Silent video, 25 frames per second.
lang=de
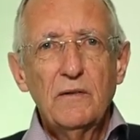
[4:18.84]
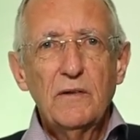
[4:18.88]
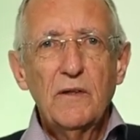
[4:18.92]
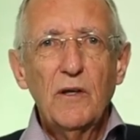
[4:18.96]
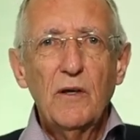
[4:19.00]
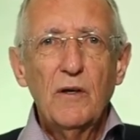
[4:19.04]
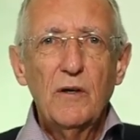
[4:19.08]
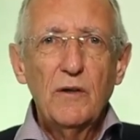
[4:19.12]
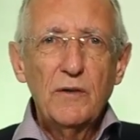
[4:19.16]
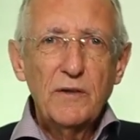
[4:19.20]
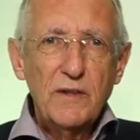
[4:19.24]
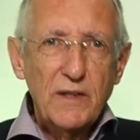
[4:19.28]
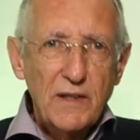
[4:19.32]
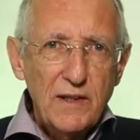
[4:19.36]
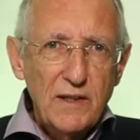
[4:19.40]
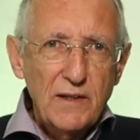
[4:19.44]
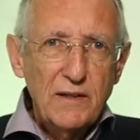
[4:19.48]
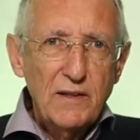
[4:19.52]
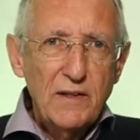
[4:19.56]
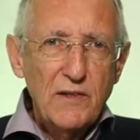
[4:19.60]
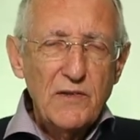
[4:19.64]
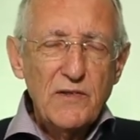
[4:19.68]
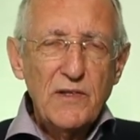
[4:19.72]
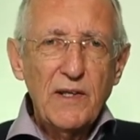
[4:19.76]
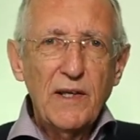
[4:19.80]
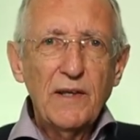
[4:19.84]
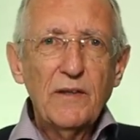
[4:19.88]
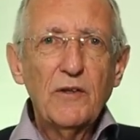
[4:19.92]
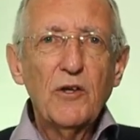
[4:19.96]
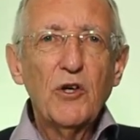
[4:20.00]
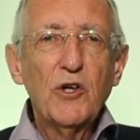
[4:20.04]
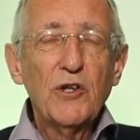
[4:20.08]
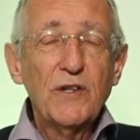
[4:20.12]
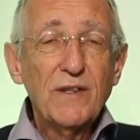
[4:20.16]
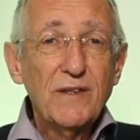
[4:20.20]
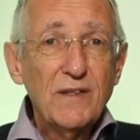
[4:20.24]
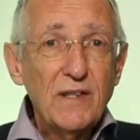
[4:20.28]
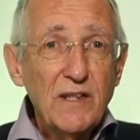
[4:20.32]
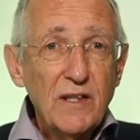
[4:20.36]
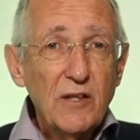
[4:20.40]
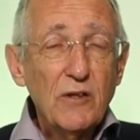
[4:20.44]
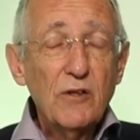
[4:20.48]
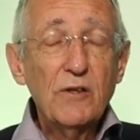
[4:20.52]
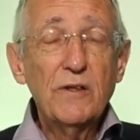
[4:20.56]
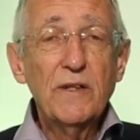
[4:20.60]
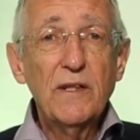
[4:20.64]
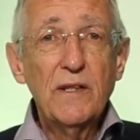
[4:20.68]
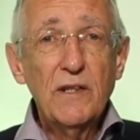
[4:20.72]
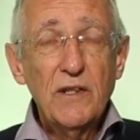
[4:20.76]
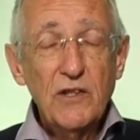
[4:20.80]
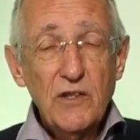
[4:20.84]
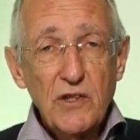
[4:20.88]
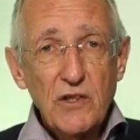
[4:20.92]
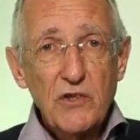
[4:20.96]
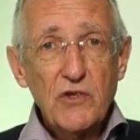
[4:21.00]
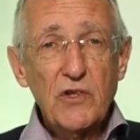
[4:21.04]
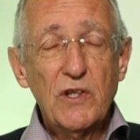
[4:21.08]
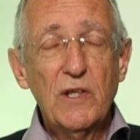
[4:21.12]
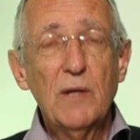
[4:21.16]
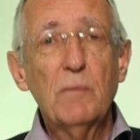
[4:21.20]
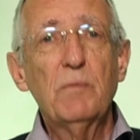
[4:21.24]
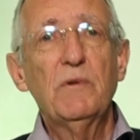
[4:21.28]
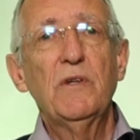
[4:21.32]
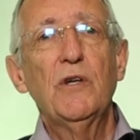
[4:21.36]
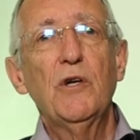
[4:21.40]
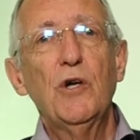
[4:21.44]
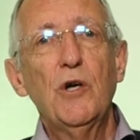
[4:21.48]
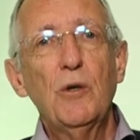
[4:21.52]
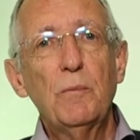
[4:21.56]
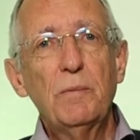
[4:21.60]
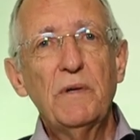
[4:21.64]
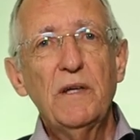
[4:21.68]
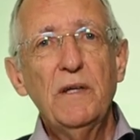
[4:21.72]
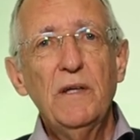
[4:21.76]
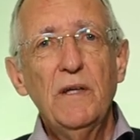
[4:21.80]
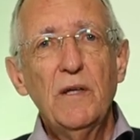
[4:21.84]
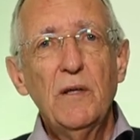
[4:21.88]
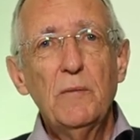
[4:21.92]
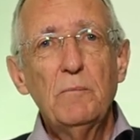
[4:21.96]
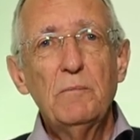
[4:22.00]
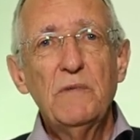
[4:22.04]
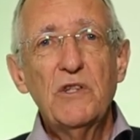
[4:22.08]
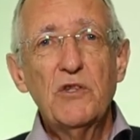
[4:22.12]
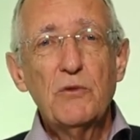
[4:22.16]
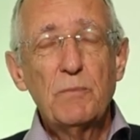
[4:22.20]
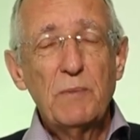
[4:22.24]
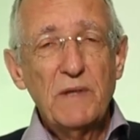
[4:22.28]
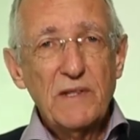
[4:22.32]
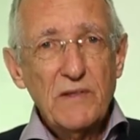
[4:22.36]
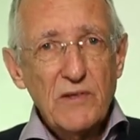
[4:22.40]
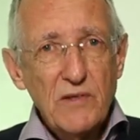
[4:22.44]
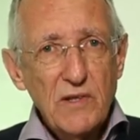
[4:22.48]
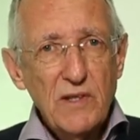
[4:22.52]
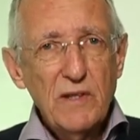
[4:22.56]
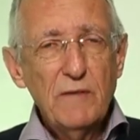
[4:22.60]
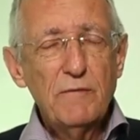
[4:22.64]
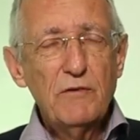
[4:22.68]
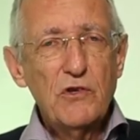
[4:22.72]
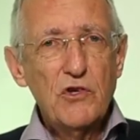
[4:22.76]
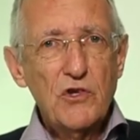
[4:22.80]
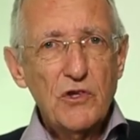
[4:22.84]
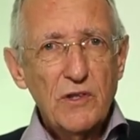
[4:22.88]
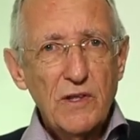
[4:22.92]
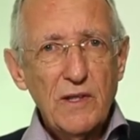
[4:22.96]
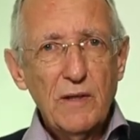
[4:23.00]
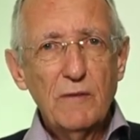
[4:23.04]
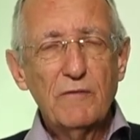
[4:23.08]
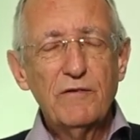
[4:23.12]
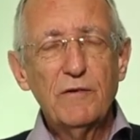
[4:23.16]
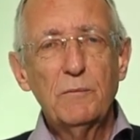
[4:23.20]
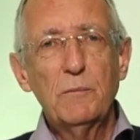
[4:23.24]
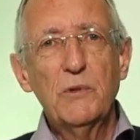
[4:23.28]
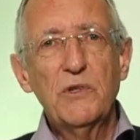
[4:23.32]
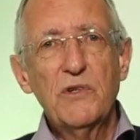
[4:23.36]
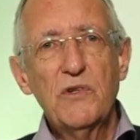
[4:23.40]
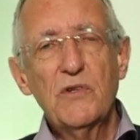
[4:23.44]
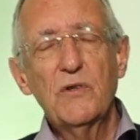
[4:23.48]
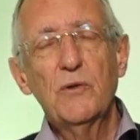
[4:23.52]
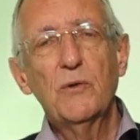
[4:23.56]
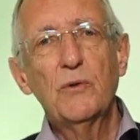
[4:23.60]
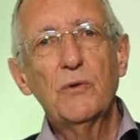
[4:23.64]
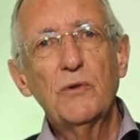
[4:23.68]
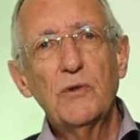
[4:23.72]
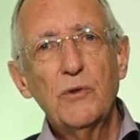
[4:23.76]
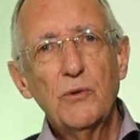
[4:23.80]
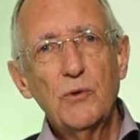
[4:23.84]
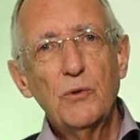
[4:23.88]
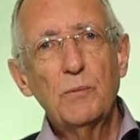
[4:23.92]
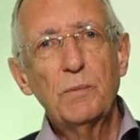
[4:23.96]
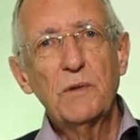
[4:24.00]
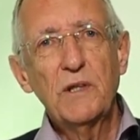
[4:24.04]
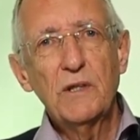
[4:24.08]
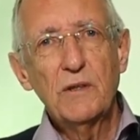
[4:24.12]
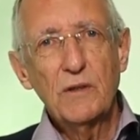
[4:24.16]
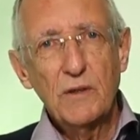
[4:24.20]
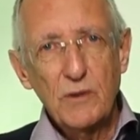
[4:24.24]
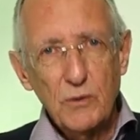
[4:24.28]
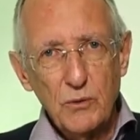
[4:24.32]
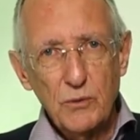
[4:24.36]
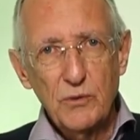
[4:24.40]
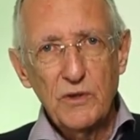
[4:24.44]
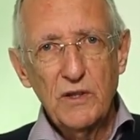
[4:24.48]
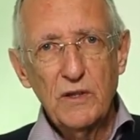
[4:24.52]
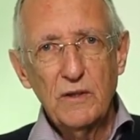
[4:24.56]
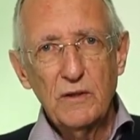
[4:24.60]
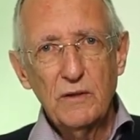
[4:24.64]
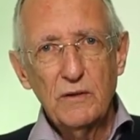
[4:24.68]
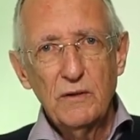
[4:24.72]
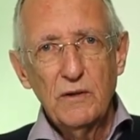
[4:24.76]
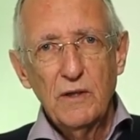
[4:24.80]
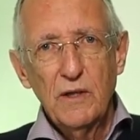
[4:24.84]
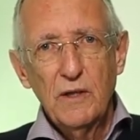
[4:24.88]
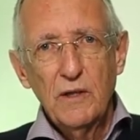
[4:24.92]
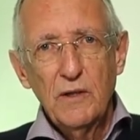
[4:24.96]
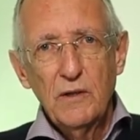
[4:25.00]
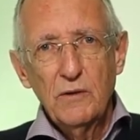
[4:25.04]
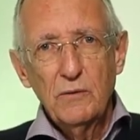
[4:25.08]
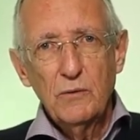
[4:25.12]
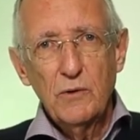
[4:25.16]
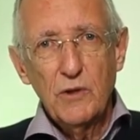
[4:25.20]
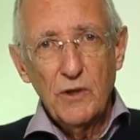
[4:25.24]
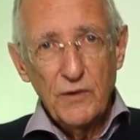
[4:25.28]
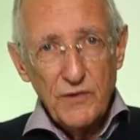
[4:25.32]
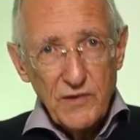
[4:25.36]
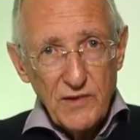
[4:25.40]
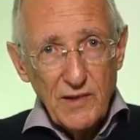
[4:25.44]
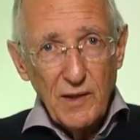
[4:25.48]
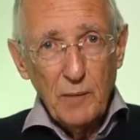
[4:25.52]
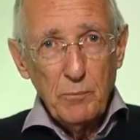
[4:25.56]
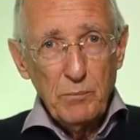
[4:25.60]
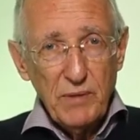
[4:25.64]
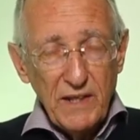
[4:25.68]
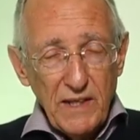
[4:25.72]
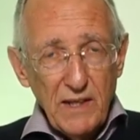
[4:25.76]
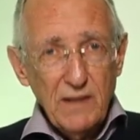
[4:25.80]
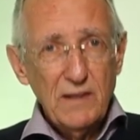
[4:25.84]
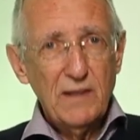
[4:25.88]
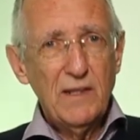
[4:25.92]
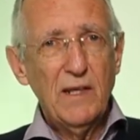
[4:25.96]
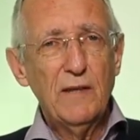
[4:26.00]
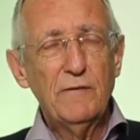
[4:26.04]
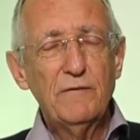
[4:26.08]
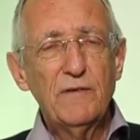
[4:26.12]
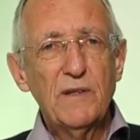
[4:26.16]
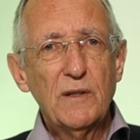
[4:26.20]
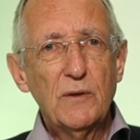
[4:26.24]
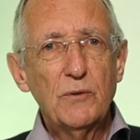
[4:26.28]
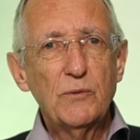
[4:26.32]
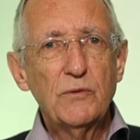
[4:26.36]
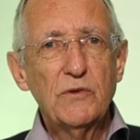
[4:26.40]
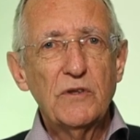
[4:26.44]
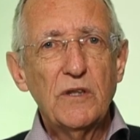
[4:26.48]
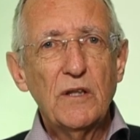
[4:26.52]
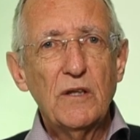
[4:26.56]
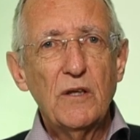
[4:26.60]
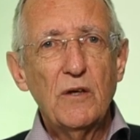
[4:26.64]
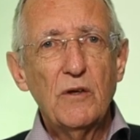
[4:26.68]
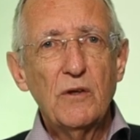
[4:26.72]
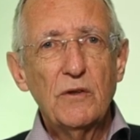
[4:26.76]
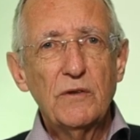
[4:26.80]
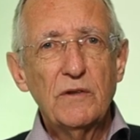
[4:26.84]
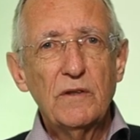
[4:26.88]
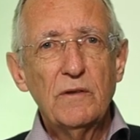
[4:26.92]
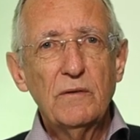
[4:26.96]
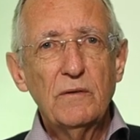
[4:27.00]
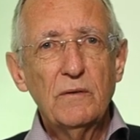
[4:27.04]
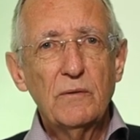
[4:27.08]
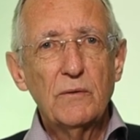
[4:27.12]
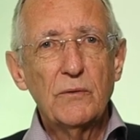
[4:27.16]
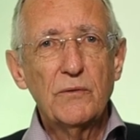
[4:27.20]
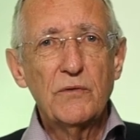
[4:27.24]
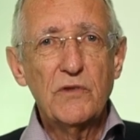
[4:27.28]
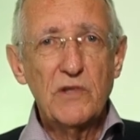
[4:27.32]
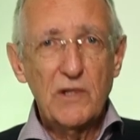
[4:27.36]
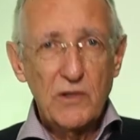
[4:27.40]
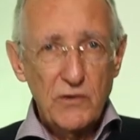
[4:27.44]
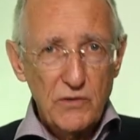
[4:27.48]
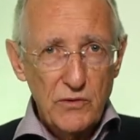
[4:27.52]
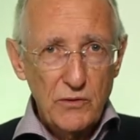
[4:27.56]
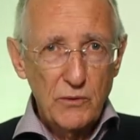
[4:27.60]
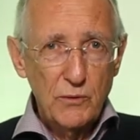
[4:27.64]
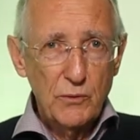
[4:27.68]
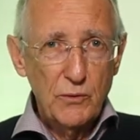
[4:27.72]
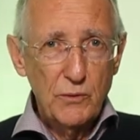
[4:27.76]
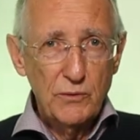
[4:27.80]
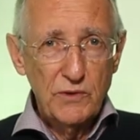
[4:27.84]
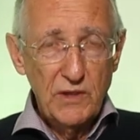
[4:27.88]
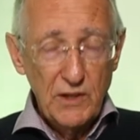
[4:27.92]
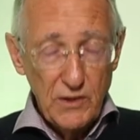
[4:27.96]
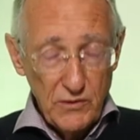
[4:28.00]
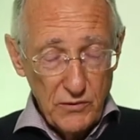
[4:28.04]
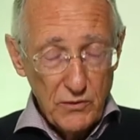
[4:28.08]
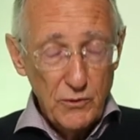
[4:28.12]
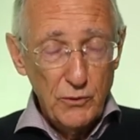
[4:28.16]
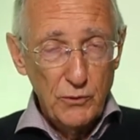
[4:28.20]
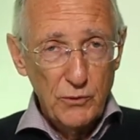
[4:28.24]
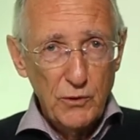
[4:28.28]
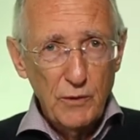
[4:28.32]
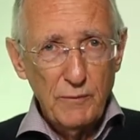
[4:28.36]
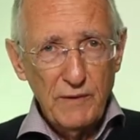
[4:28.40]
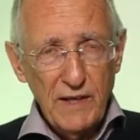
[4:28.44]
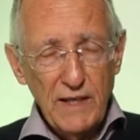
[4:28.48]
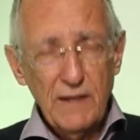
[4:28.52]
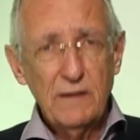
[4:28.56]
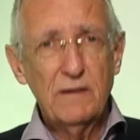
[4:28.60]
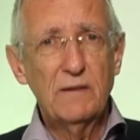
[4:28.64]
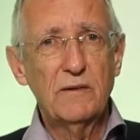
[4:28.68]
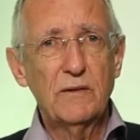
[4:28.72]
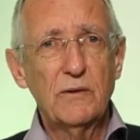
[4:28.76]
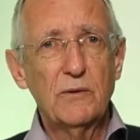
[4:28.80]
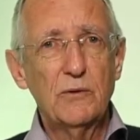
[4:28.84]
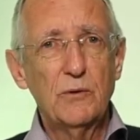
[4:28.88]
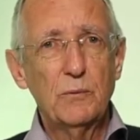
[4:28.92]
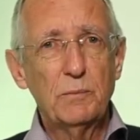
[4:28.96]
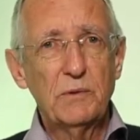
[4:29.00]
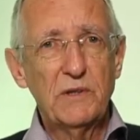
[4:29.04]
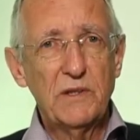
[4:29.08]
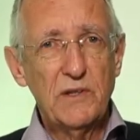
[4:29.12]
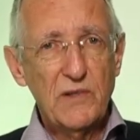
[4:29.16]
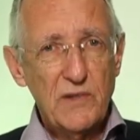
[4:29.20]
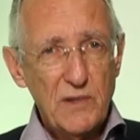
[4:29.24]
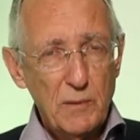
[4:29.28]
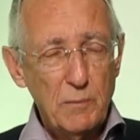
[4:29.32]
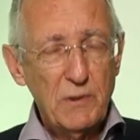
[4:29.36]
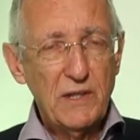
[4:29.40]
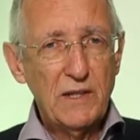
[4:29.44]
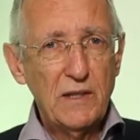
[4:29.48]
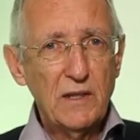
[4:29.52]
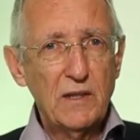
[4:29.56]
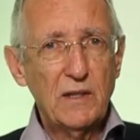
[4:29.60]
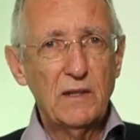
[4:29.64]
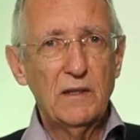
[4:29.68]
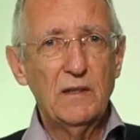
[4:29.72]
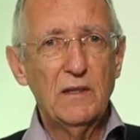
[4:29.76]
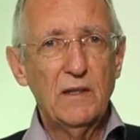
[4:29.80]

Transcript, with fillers: Da drin ist ein Artikel, den ich geschrieben habe, mit spezifischen Informationen über Aronia. Du kannst ein PDF herunterladen und sich so, dich so noch weiter über diese Beere